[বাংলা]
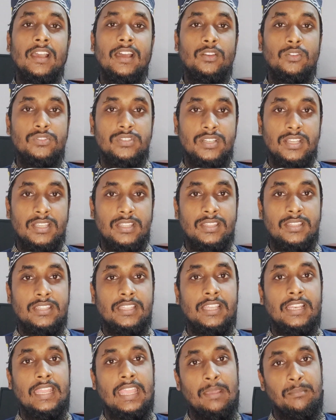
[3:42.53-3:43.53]
কালোজিরার
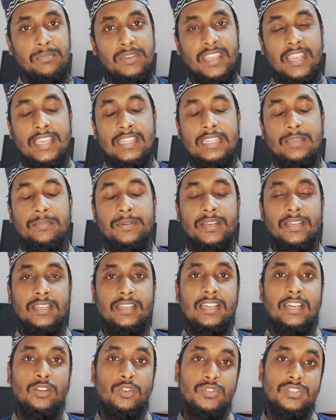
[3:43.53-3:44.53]
তেল এমনি খেতে পারেন
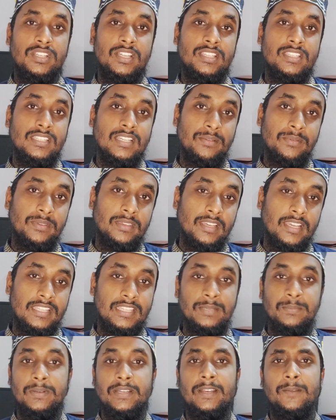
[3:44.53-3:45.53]
কালোজিরা চাবিয়ে
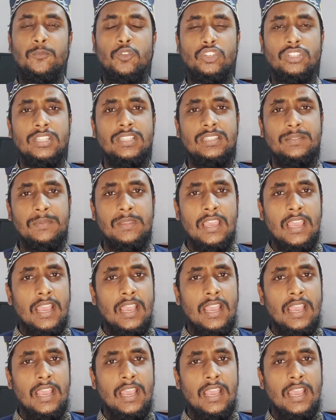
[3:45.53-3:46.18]
খেতে পারেন অর্থাৎ